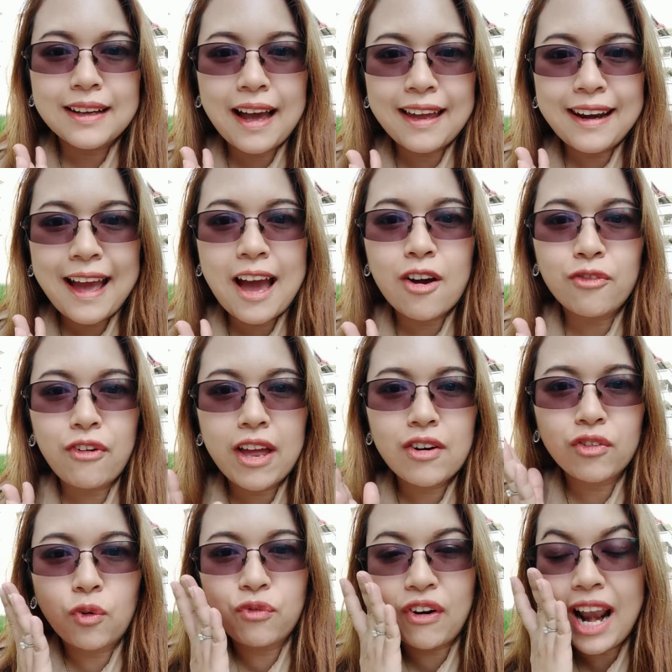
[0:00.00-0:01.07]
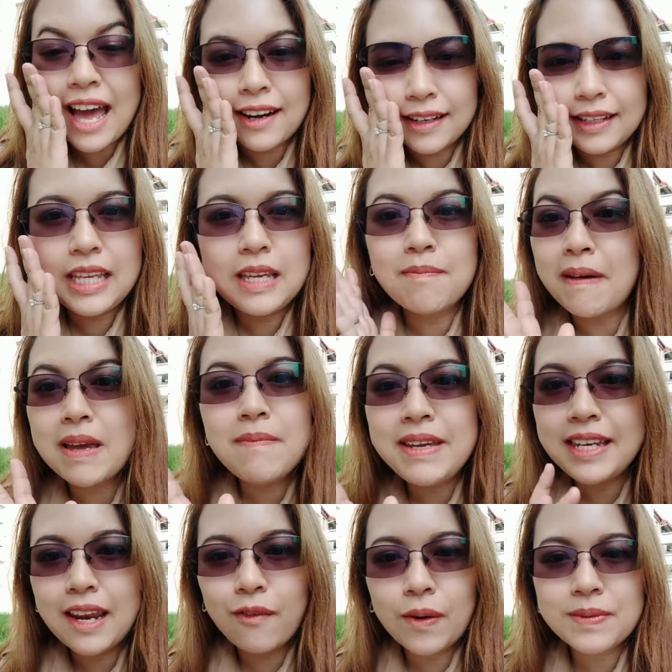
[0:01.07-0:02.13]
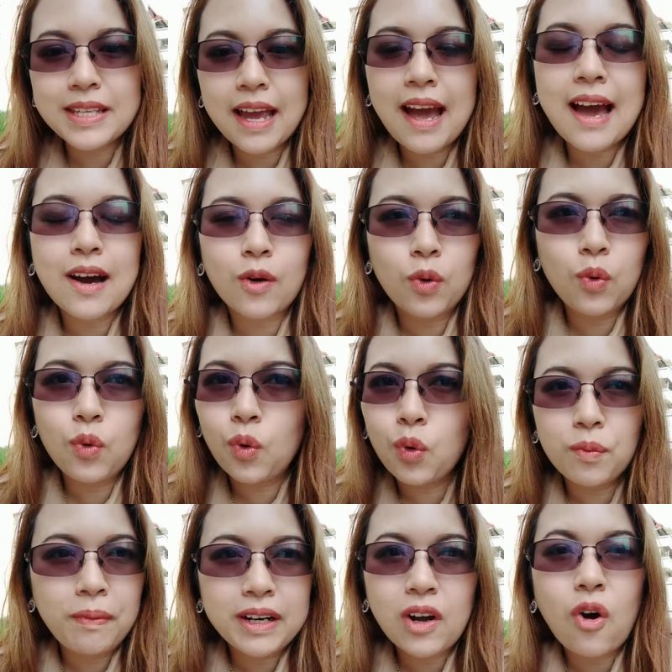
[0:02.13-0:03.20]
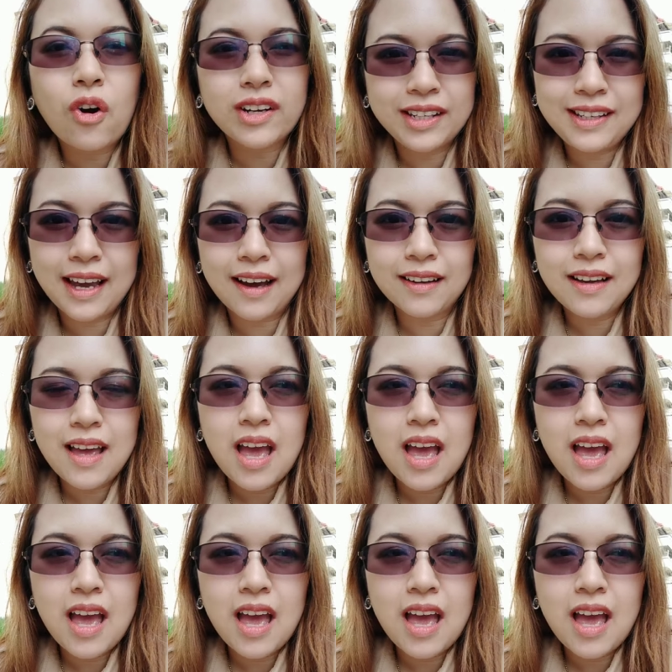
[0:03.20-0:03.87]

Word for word: การหาแฟนฝรั่งดีๆไม่มีในเว็บไซต์หาคู่ครูเปิ้ลขอเถียง